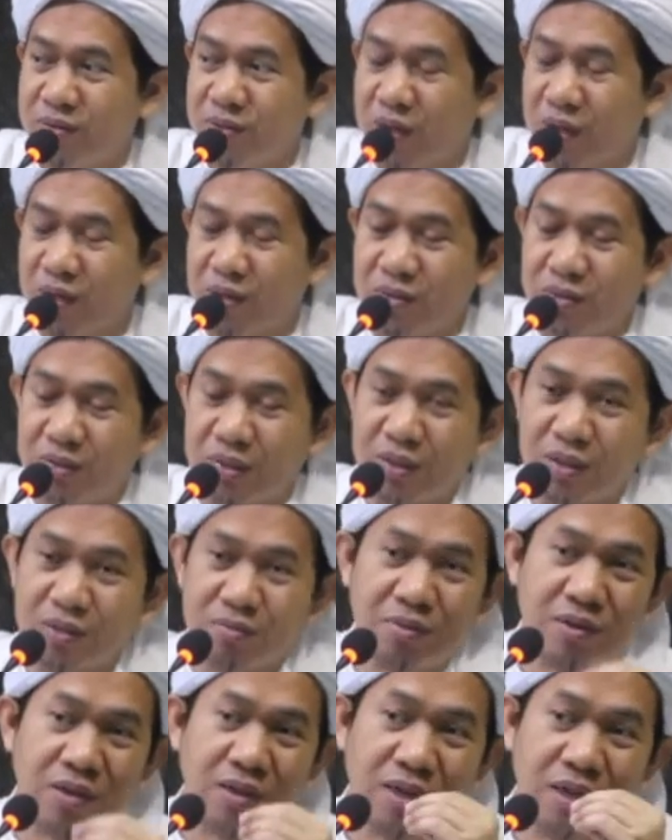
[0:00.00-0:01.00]
Dari segi
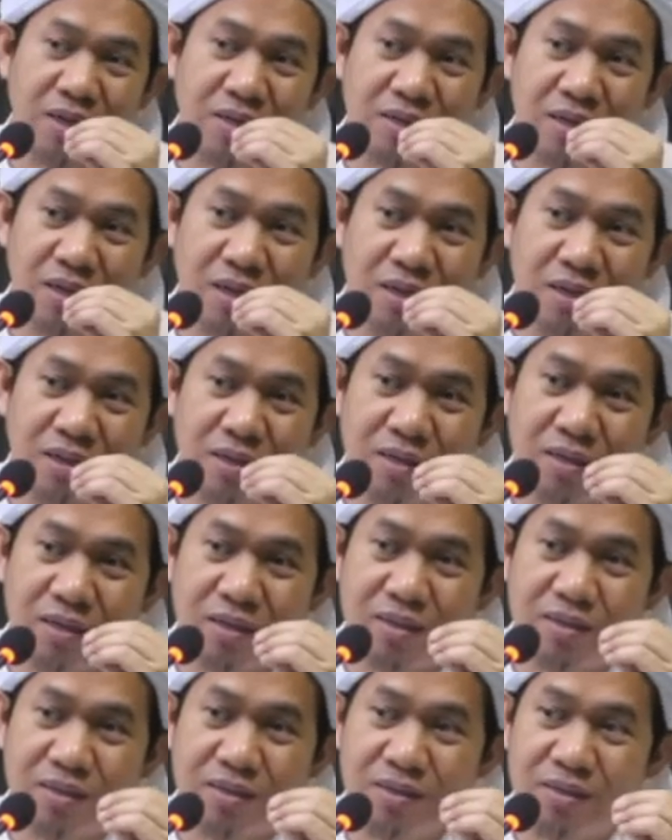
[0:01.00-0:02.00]
berkata,
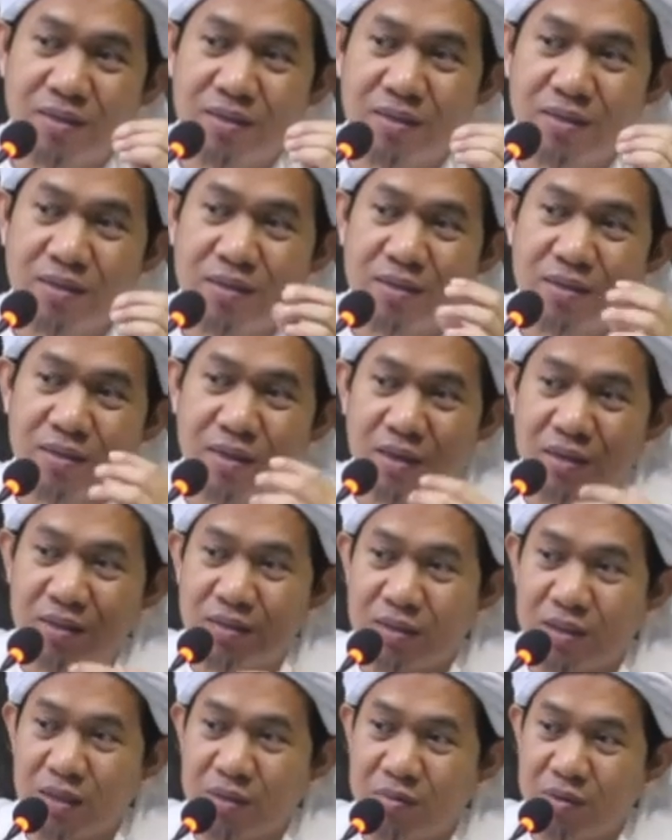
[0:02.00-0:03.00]
dari
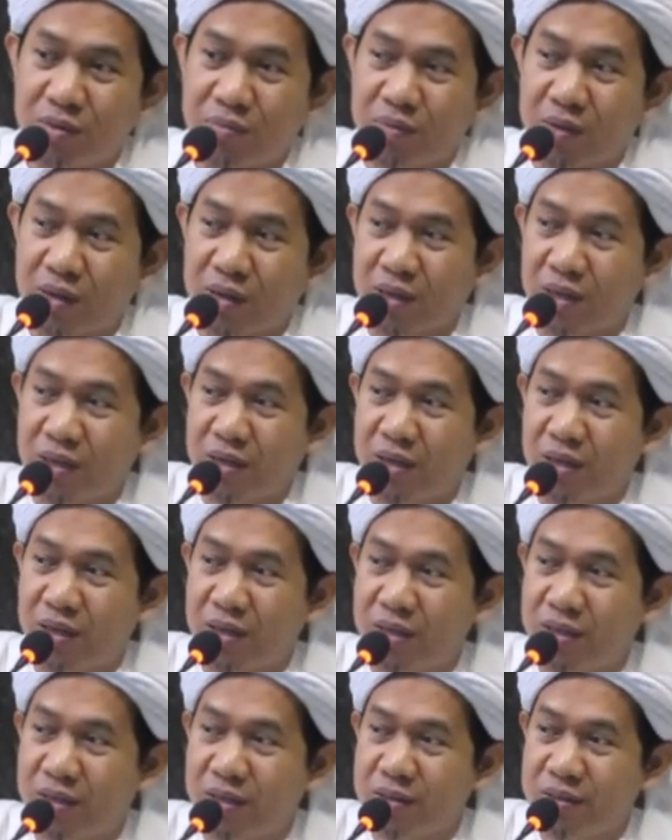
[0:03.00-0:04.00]
segi
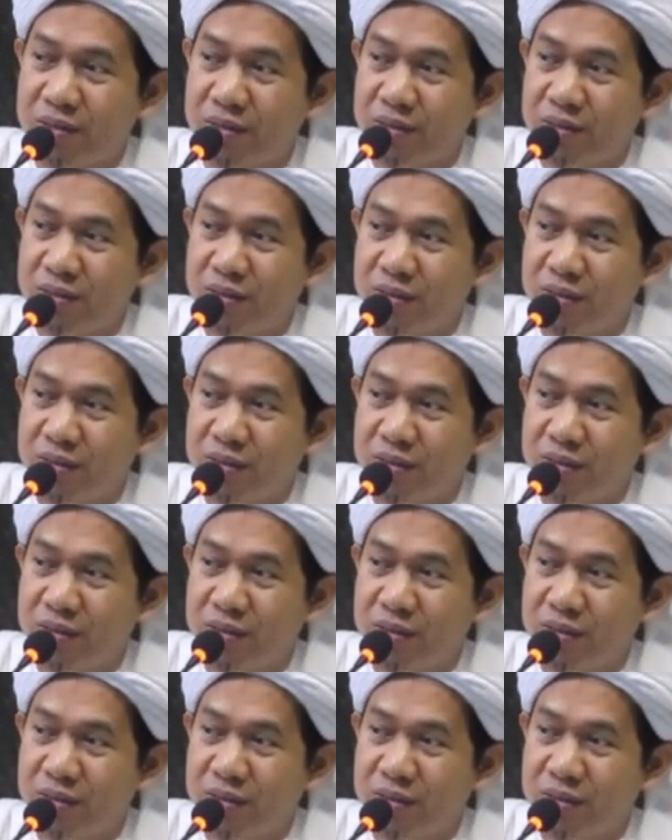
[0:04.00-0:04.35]
berpakaian,